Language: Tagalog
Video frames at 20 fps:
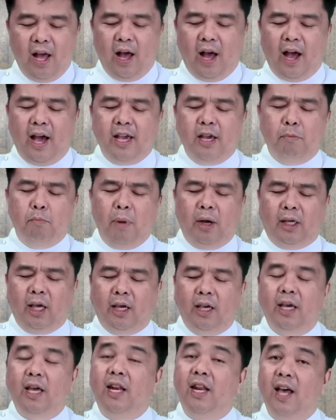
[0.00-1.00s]
ay
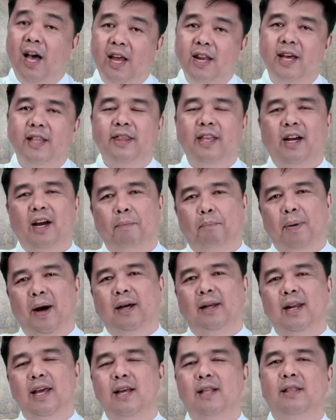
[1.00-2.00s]
maging ina ng
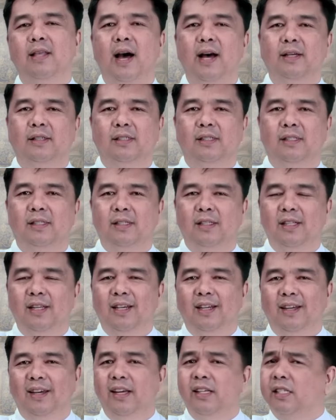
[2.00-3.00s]
tagapagligtas,
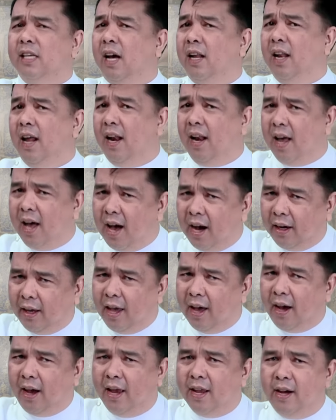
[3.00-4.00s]
isang lalaki
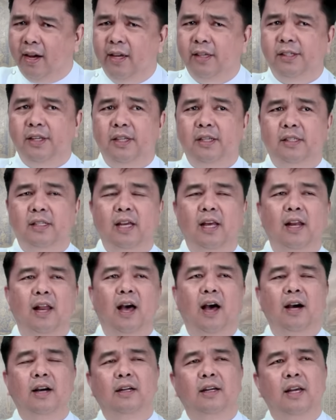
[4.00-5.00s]
ang kanyang
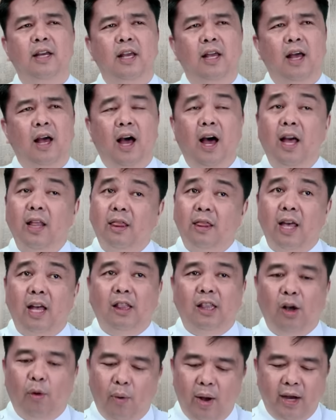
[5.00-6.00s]
isisilang at
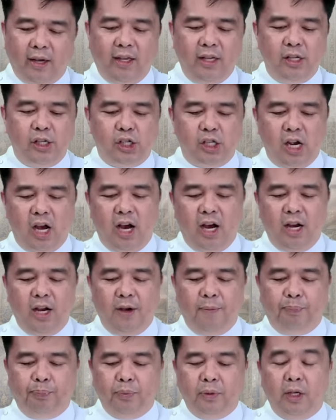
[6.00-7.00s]
tatawagin siyang
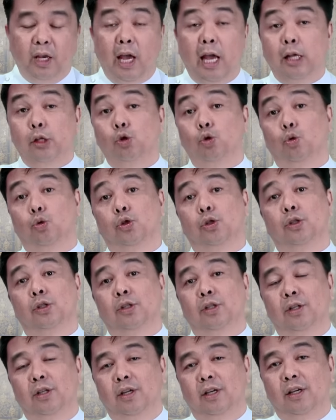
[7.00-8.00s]

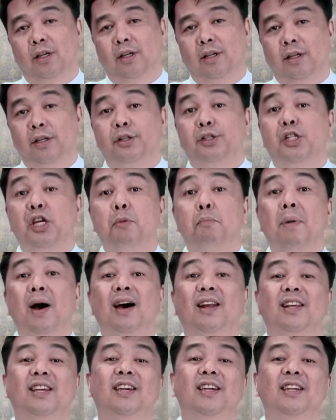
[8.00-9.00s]
Jesus si
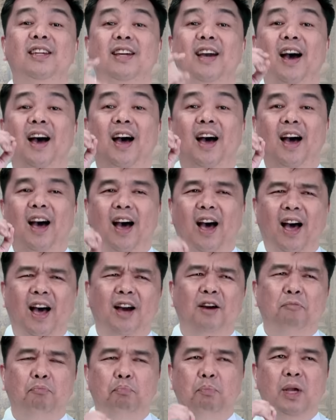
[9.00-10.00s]
Maria
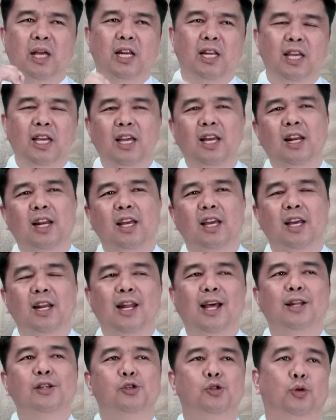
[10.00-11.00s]
ang pinili
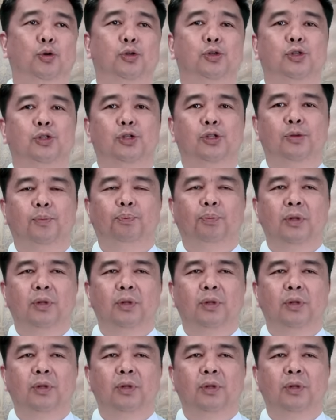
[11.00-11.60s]
ng Diyos